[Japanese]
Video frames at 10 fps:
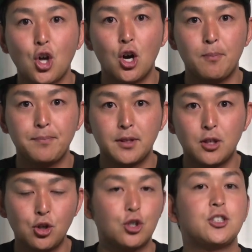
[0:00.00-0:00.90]
と
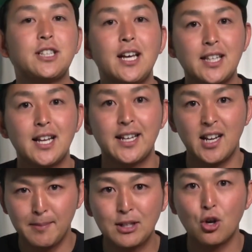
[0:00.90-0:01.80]
協力していただ
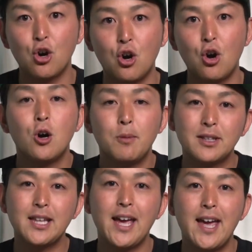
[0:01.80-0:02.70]
ければと
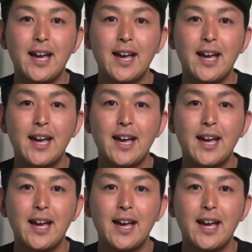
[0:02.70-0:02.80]
思って、